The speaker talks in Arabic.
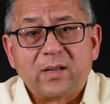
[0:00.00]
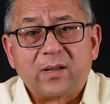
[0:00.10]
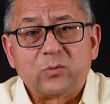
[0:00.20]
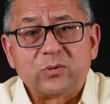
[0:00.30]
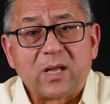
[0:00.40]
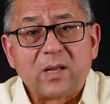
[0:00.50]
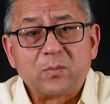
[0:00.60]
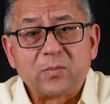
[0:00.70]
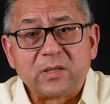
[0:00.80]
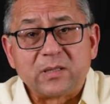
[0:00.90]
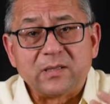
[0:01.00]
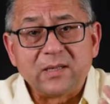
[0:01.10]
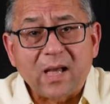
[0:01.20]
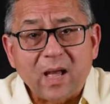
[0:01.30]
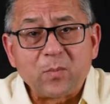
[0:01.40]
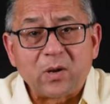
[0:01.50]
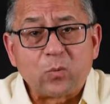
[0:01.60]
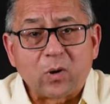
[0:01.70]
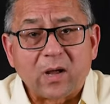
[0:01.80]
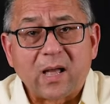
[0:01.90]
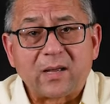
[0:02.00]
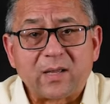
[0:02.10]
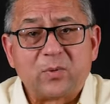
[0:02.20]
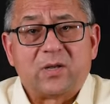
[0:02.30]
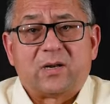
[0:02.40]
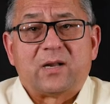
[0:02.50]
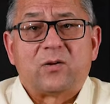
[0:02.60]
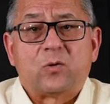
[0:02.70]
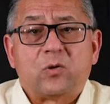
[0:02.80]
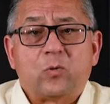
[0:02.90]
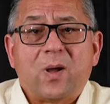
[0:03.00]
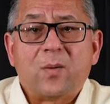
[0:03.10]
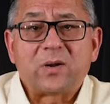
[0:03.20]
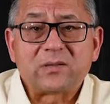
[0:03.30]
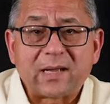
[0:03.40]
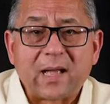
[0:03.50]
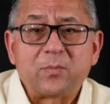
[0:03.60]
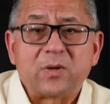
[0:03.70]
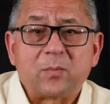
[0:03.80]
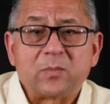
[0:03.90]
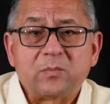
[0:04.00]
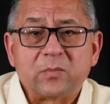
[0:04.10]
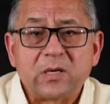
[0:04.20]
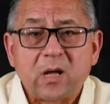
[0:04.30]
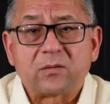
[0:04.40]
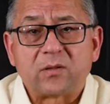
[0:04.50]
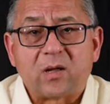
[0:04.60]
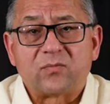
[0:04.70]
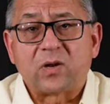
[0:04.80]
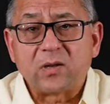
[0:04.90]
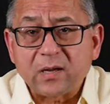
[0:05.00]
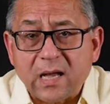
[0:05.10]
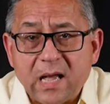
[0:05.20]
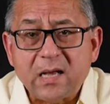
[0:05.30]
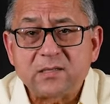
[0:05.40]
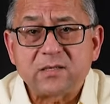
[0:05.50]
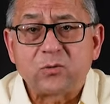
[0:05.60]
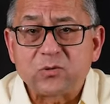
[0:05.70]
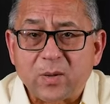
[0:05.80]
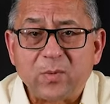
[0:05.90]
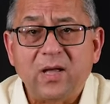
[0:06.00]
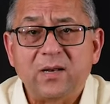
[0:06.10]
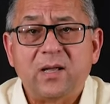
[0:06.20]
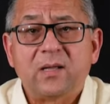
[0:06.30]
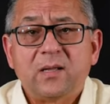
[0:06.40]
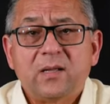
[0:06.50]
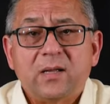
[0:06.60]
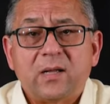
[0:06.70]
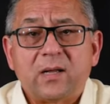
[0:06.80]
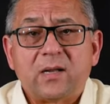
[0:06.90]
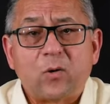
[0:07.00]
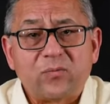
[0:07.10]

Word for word: آه، وده بيدينا امل ورجاء كبير انه انه مهما ارتكبنا من اخطاء فالله جاهز انه يسامحنا لو